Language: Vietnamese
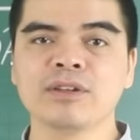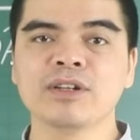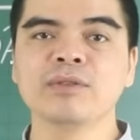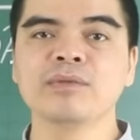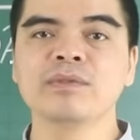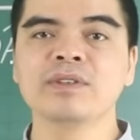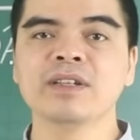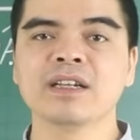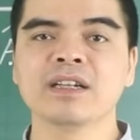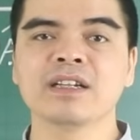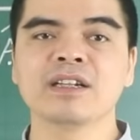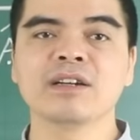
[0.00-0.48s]
lưu
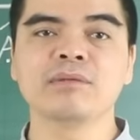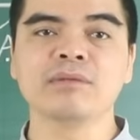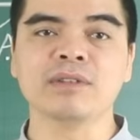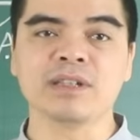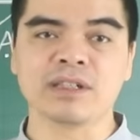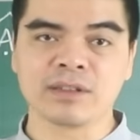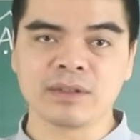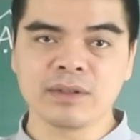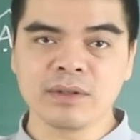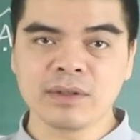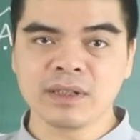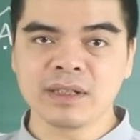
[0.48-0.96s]
niên không
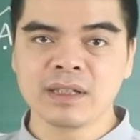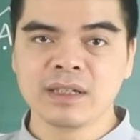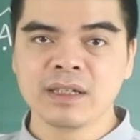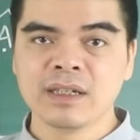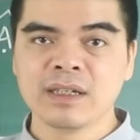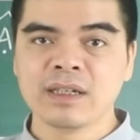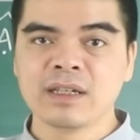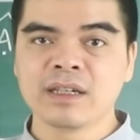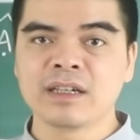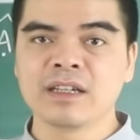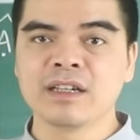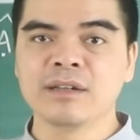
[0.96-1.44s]
được tốt,
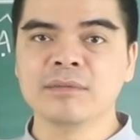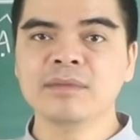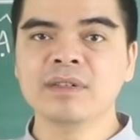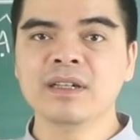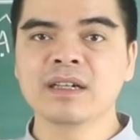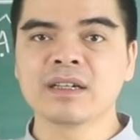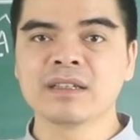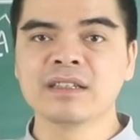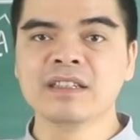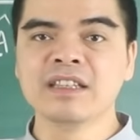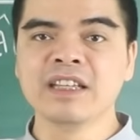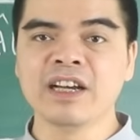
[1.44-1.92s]
kiếm
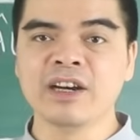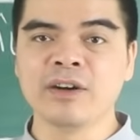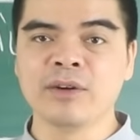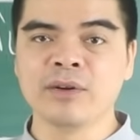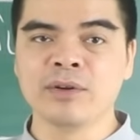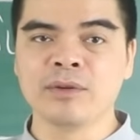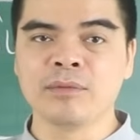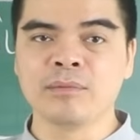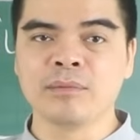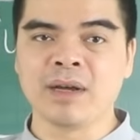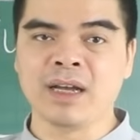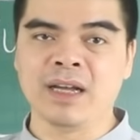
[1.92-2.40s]
được
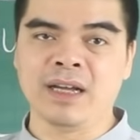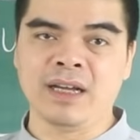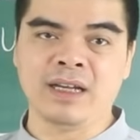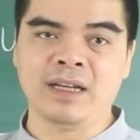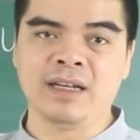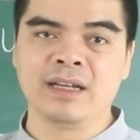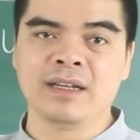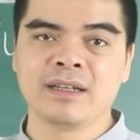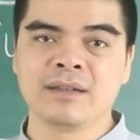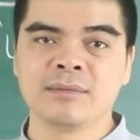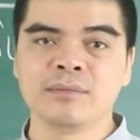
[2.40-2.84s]
nhiều mà